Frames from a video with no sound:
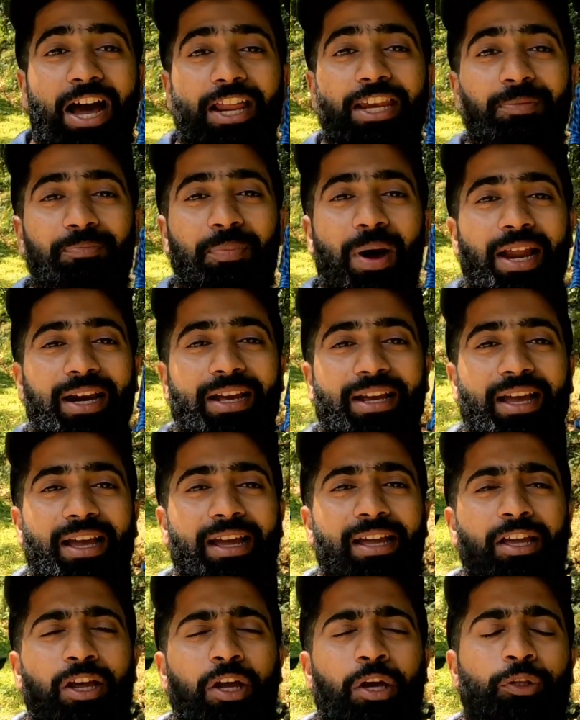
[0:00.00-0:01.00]
हनी पार्क
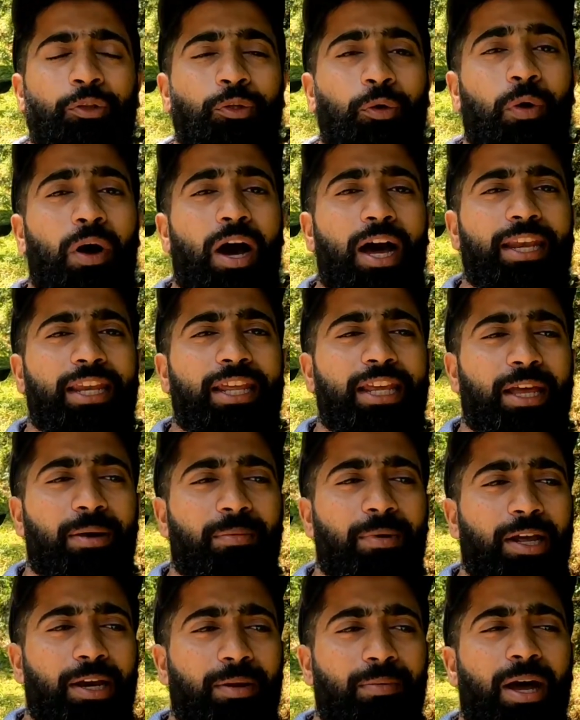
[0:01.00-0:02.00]
है तो हनी के
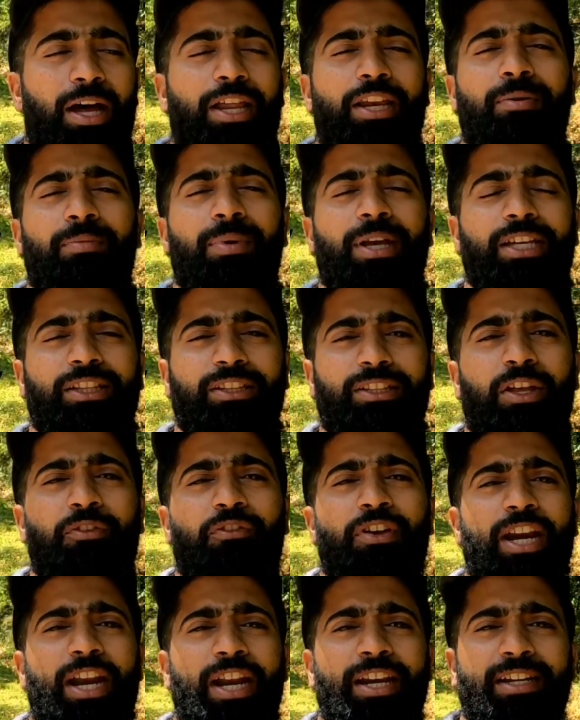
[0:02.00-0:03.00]
बारे में हनी में कितने
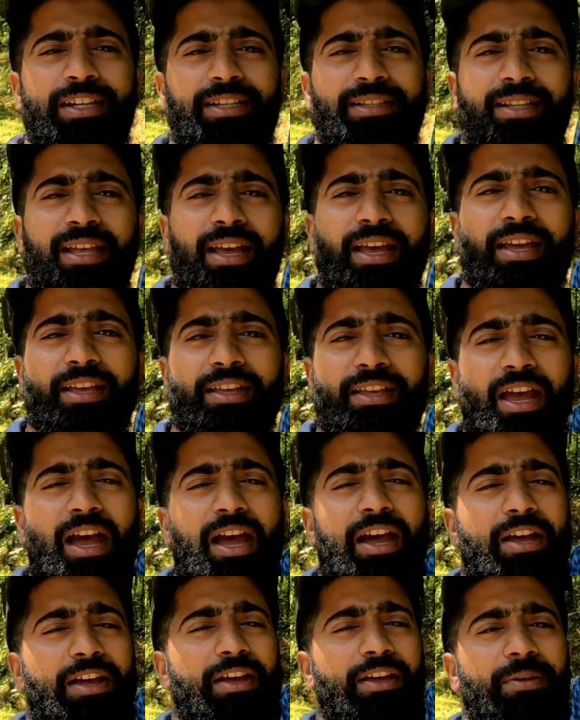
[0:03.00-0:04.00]
वेराइटीज़ हैं
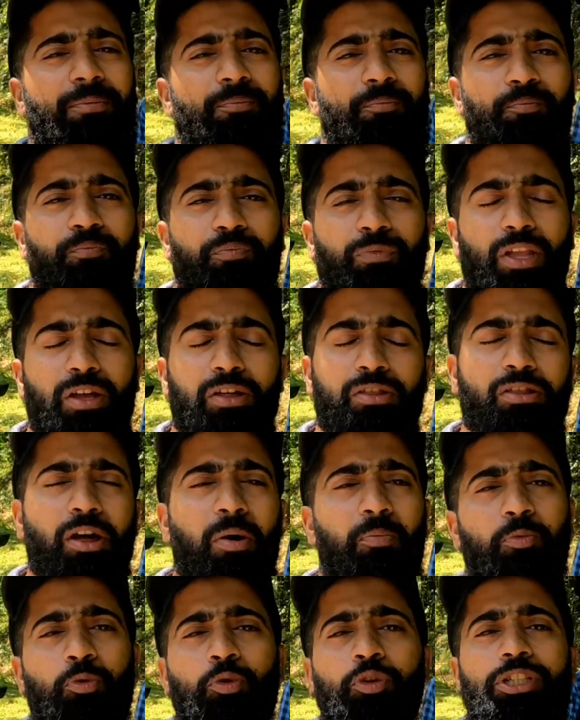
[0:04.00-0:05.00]
क्या है
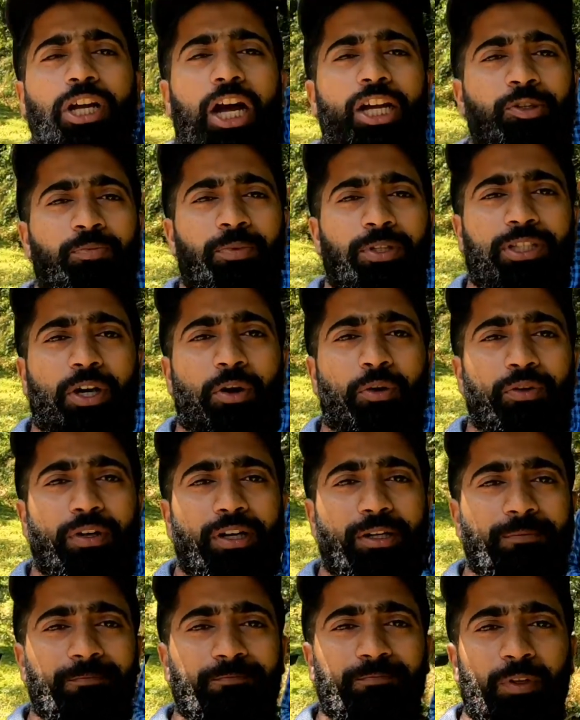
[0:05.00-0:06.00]
सब कुछ आज
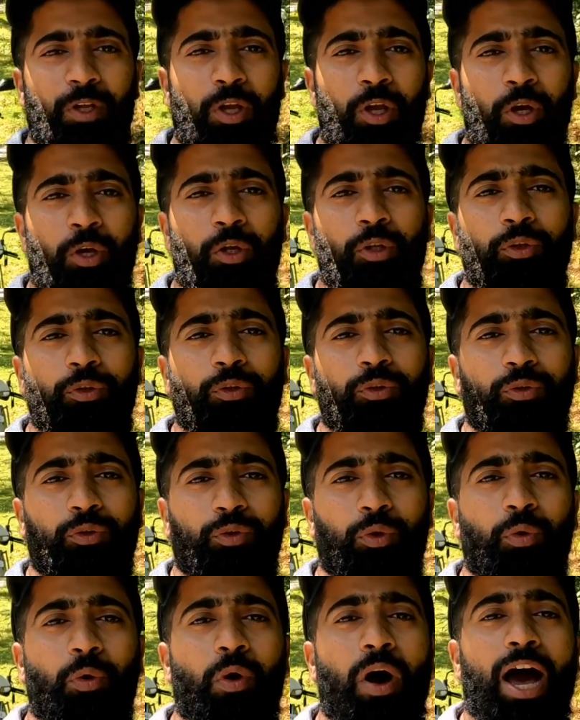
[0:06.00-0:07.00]
बताऊंगा
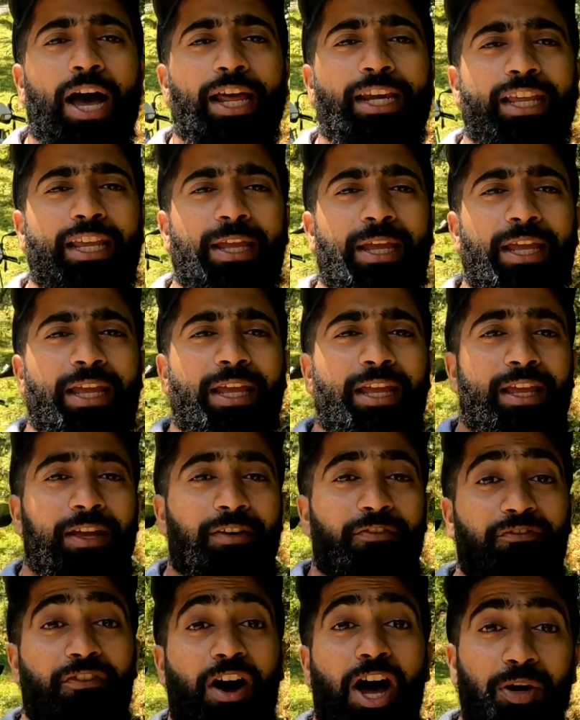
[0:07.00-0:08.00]
तो हनी
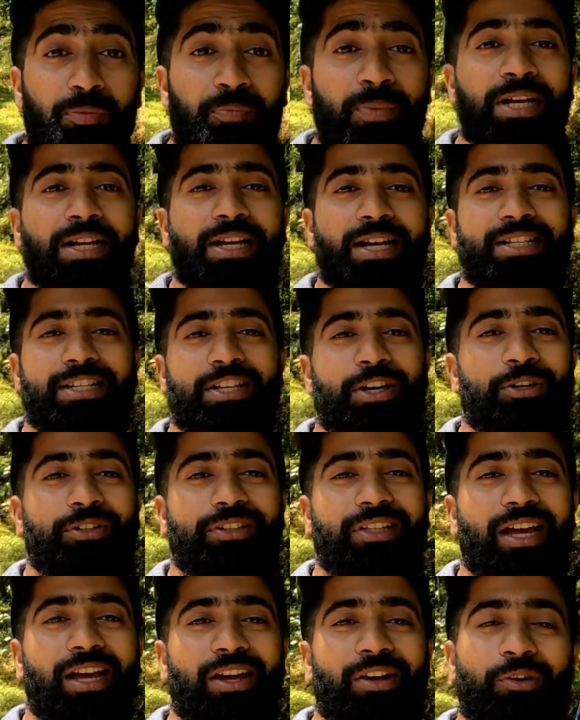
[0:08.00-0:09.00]
फार्मिंग कैसे
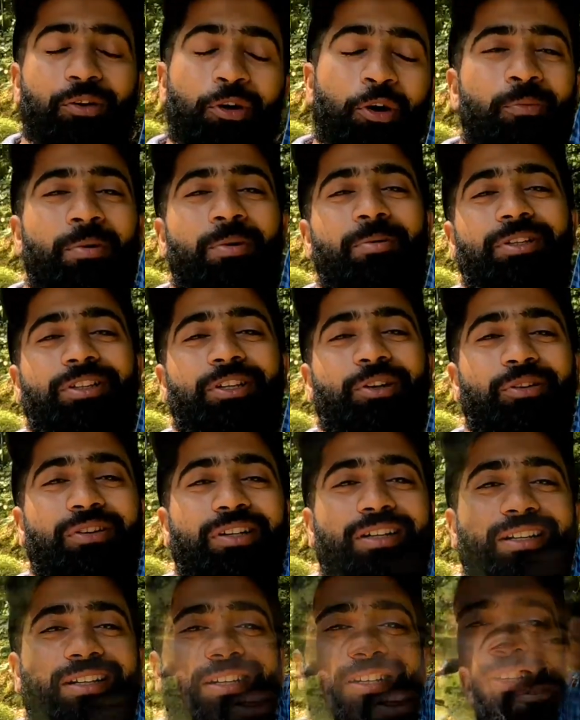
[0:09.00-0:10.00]
होता है वो भी बताओ
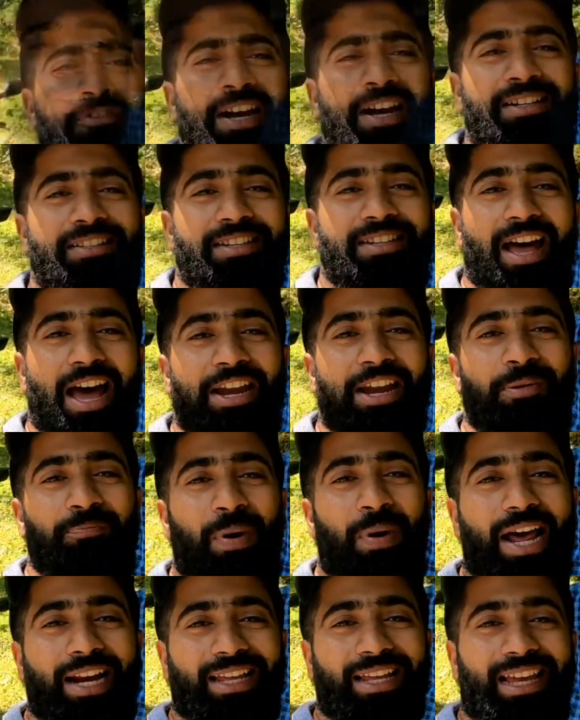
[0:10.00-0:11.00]
तो चले फ्रेंड्स हनी
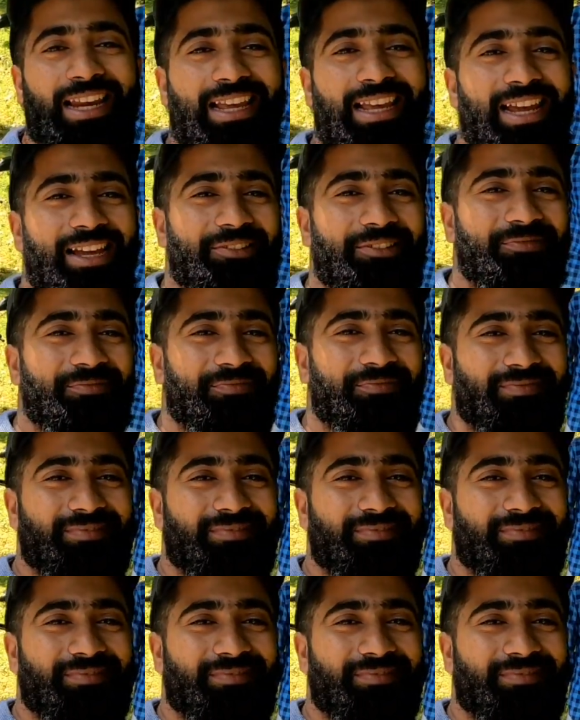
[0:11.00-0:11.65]
पार्क के लिए